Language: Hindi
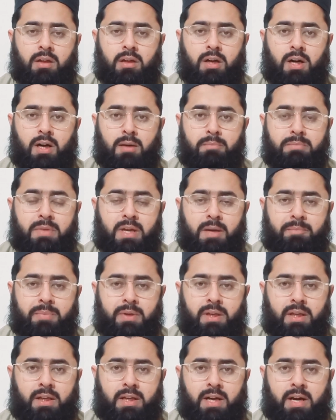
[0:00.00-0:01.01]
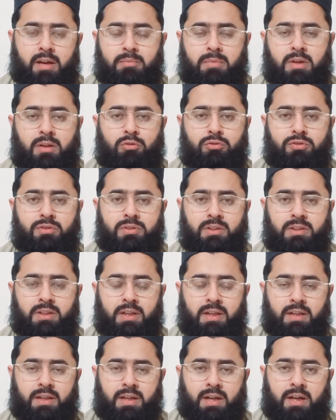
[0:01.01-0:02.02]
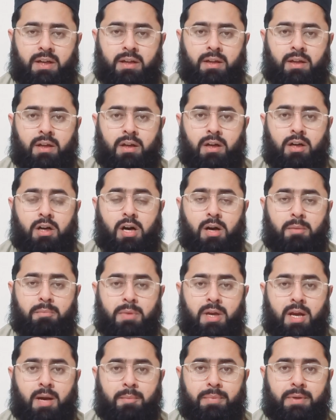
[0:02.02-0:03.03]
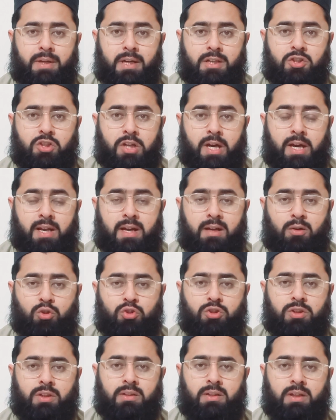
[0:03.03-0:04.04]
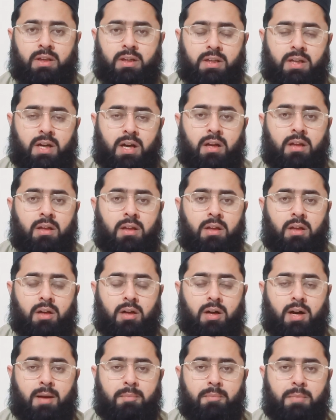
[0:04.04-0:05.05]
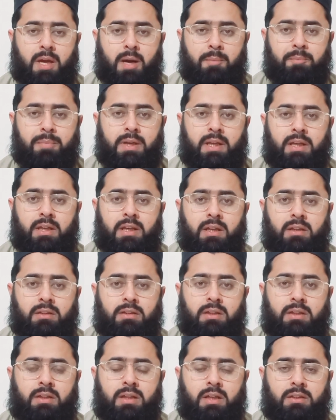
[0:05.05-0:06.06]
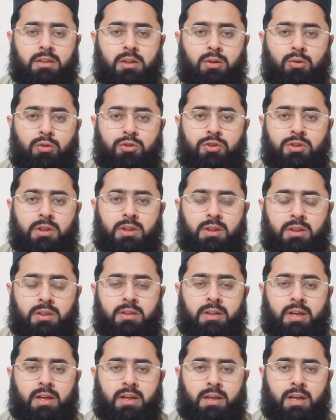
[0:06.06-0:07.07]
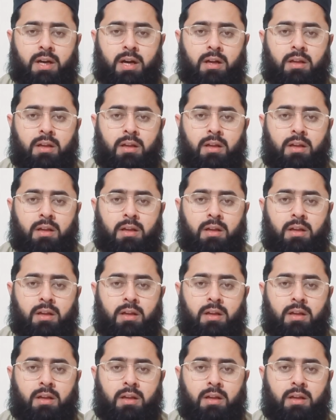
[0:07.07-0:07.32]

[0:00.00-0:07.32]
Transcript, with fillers: ख्वाब में अपने घर में रोशनी देखना ख्वाब में अपना चेहरा रोशन देखना ख्वाब में अपने इर्द गिर्द रोशनी देखना